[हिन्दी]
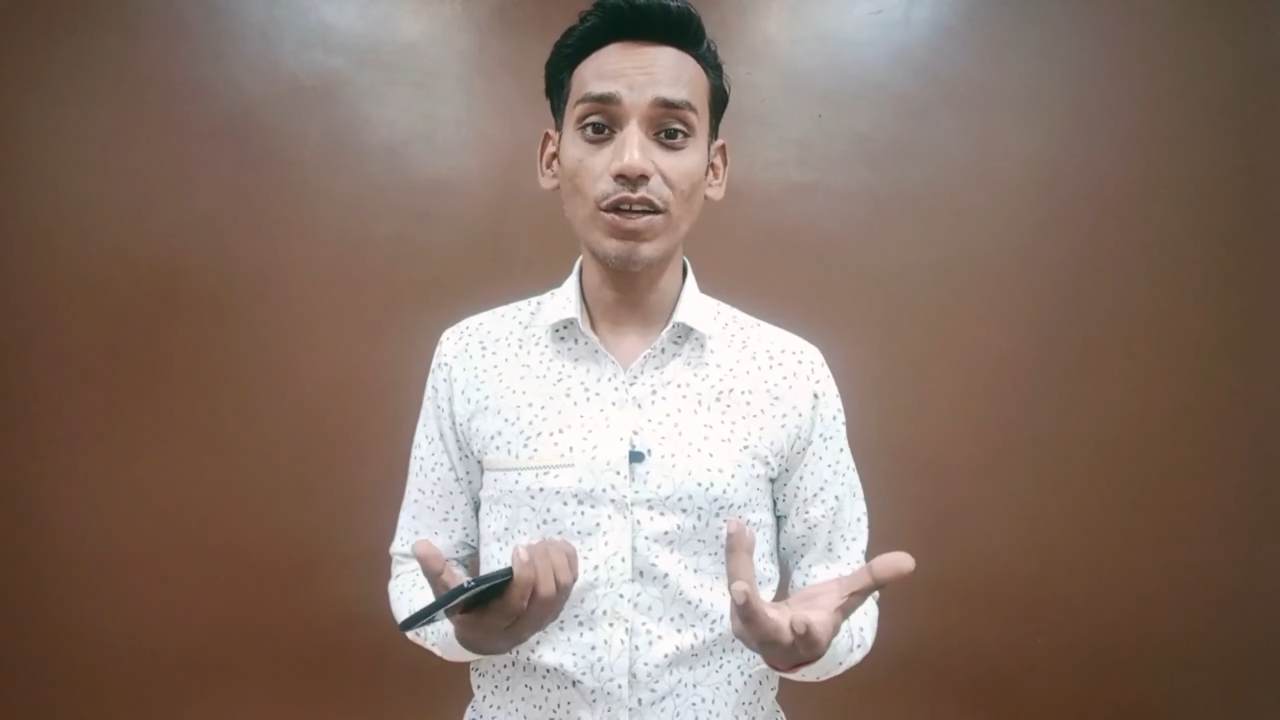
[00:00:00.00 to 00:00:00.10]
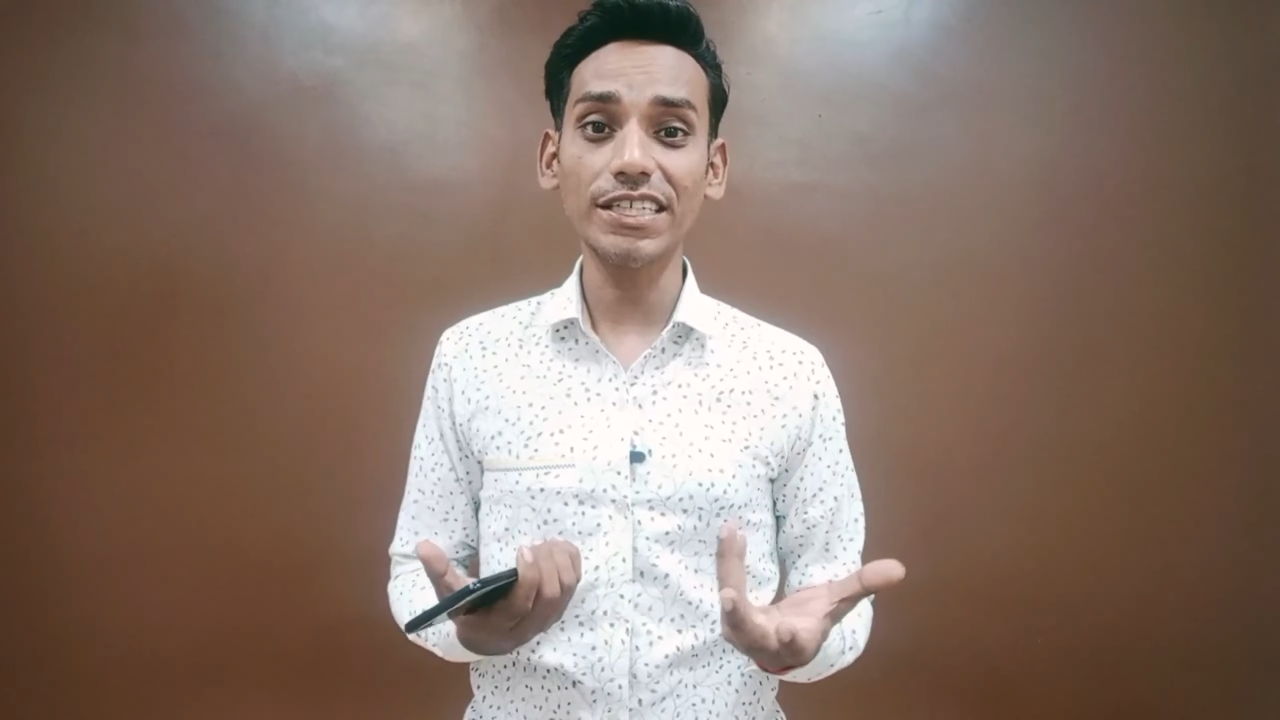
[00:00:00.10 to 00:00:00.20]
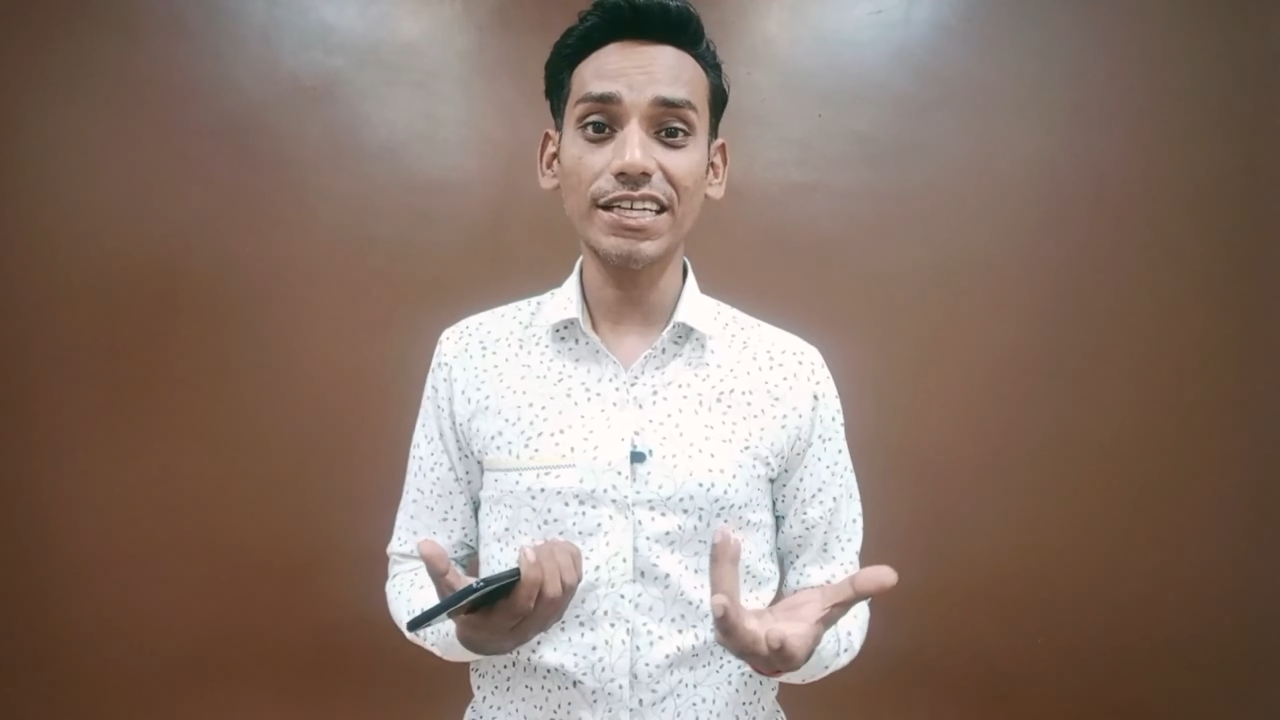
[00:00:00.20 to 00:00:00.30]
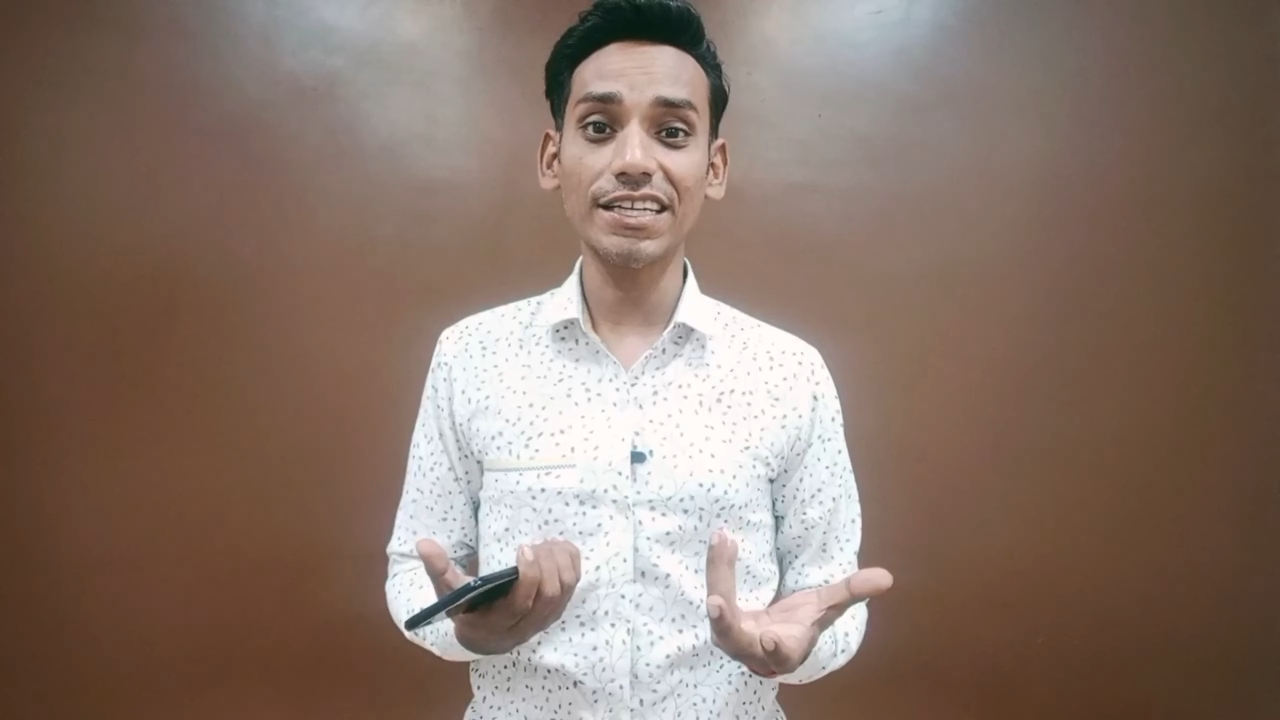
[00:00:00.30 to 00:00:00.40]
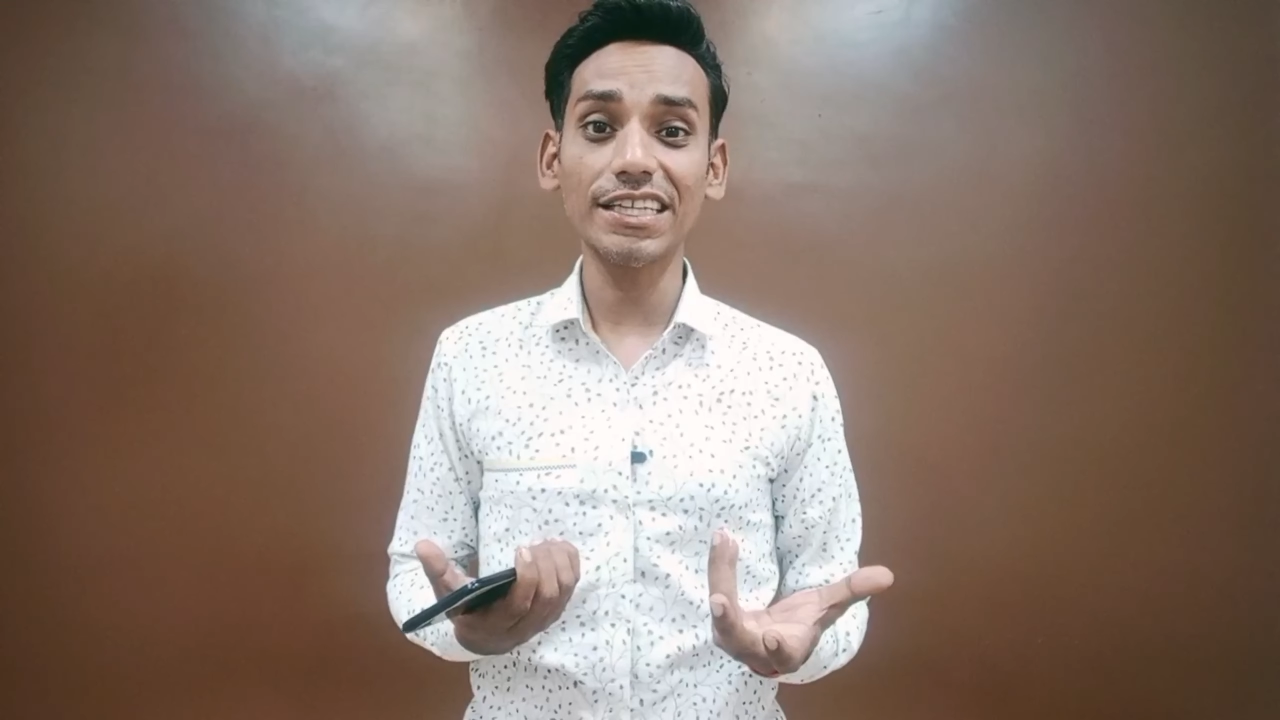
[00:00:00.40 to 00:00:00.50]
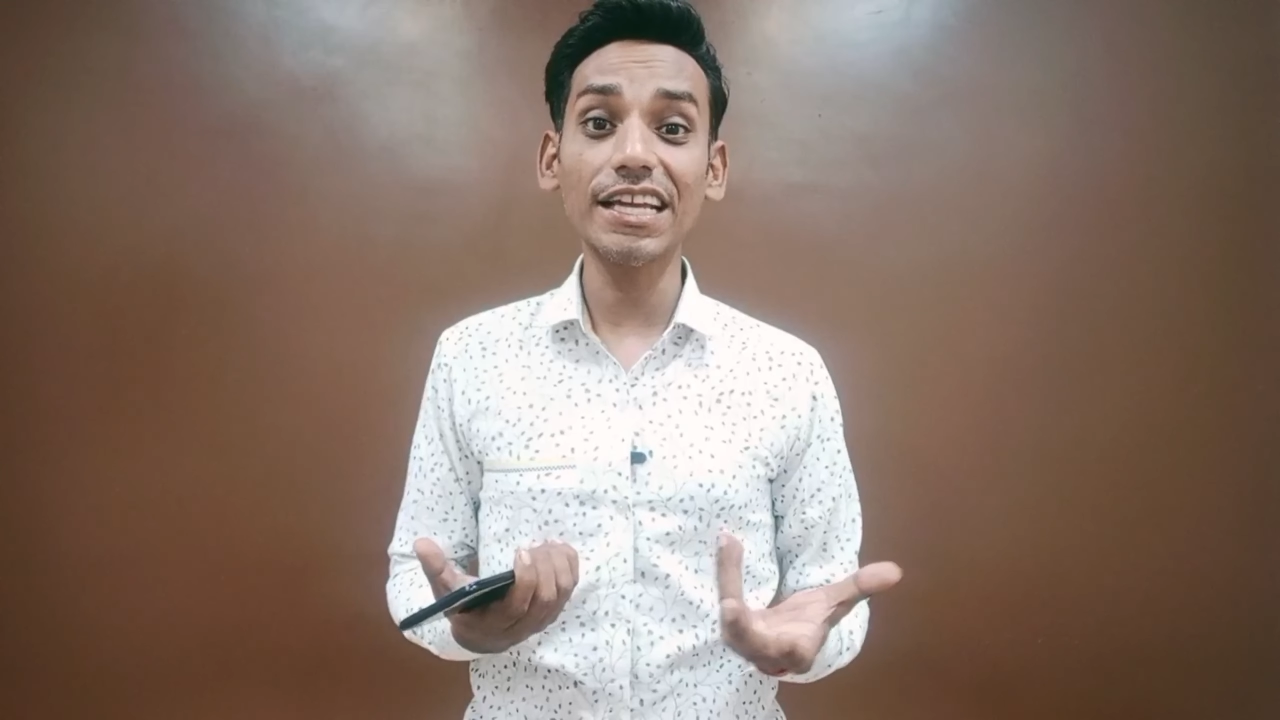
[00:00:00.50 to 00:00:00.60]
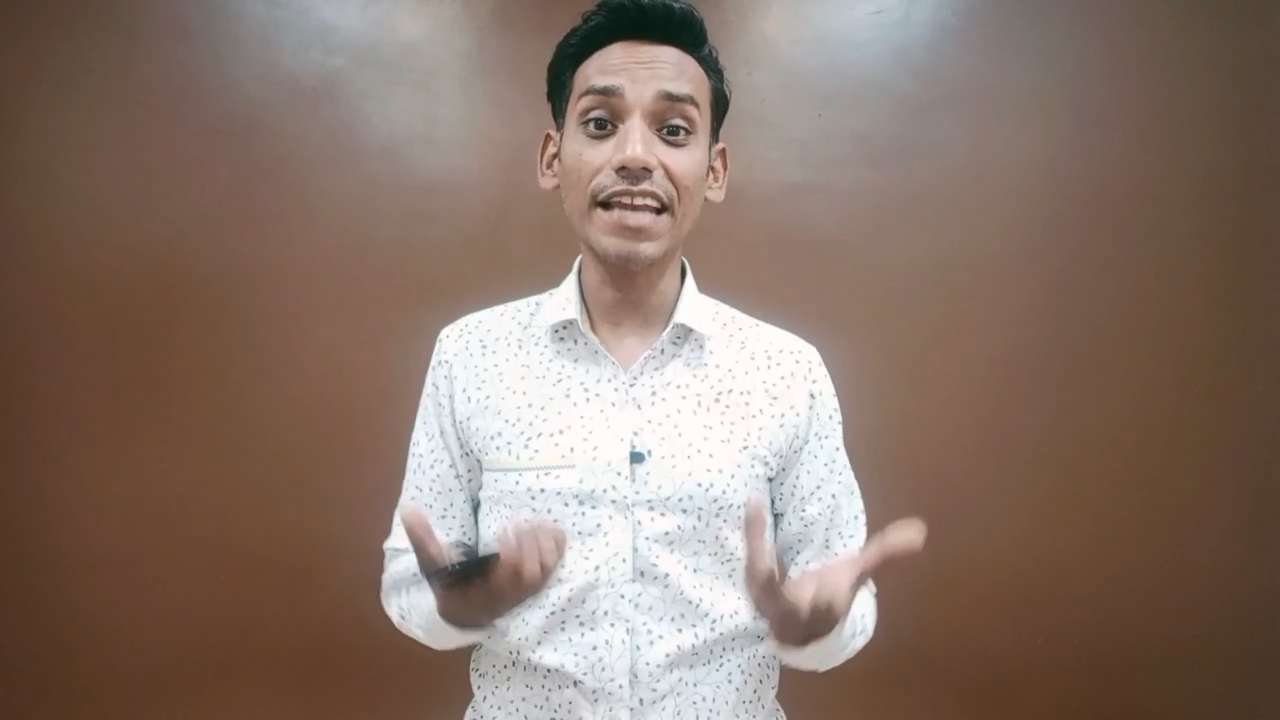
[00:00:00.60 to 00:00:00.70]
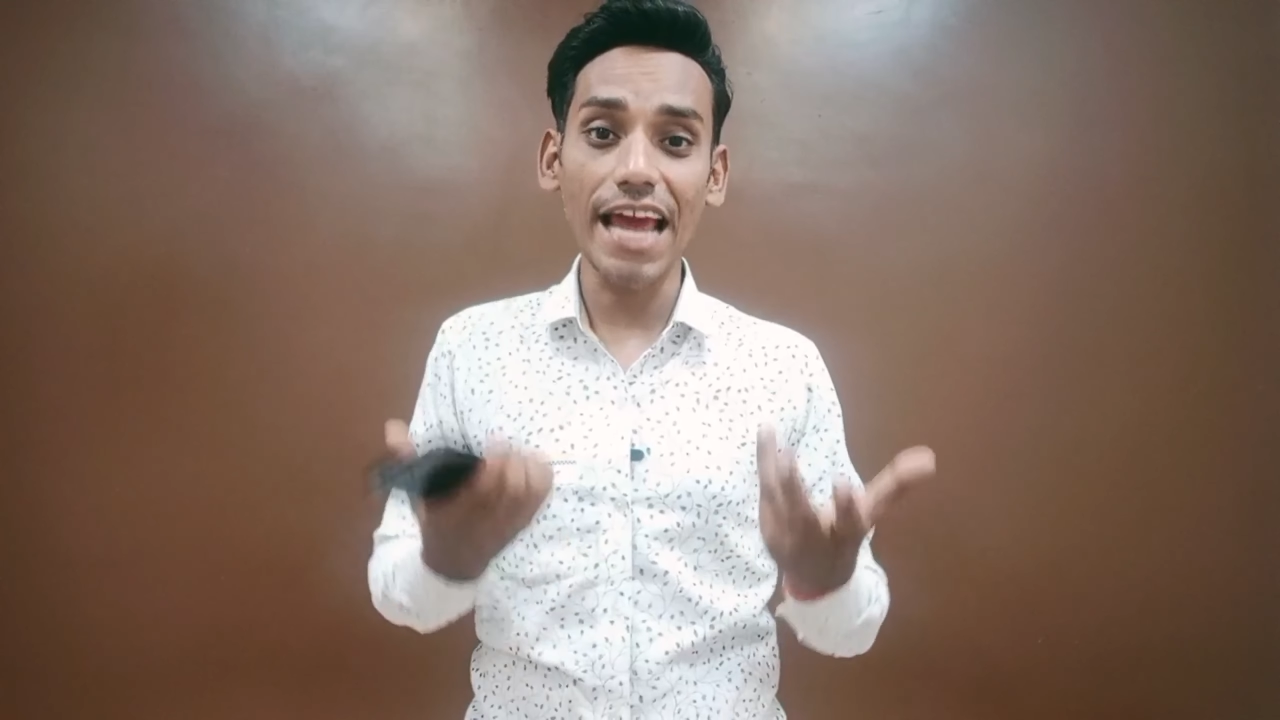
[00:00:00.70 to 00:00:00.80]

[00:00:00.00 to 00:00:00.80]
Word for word: लॉन्च कर दी है